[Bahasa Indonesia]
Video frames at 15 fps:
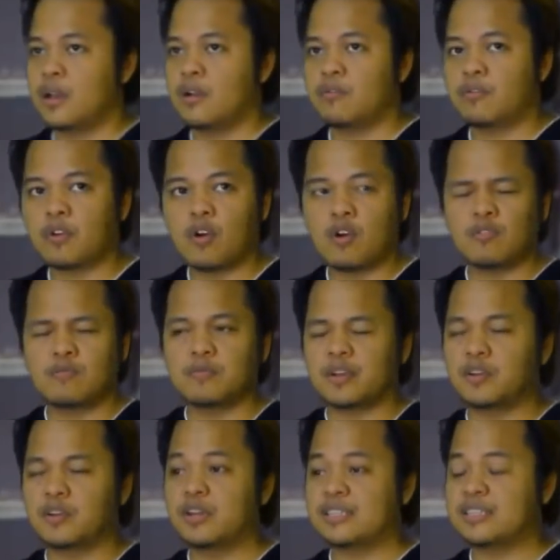From
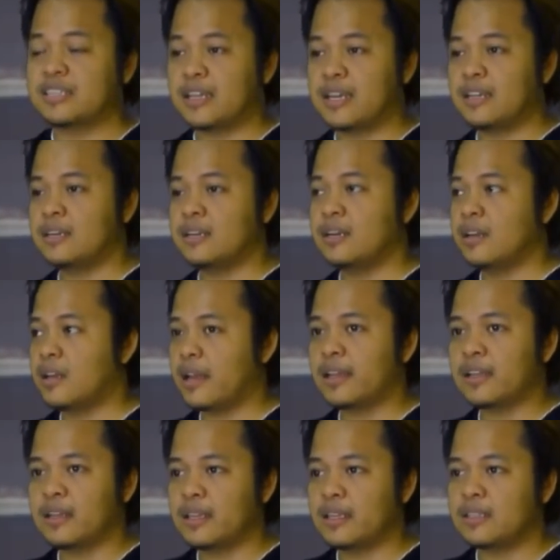Indonesia, I
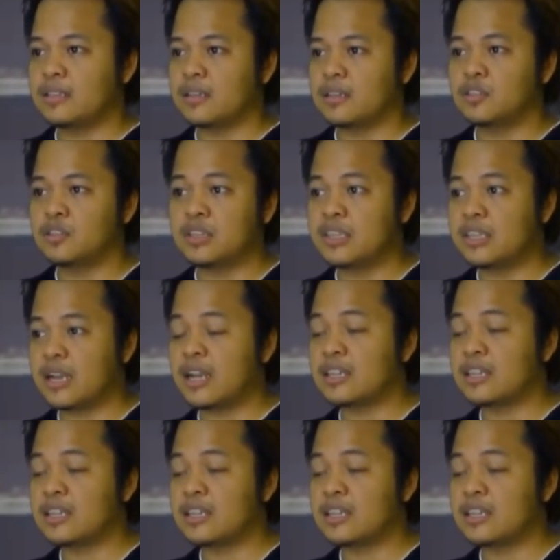like uh, Judika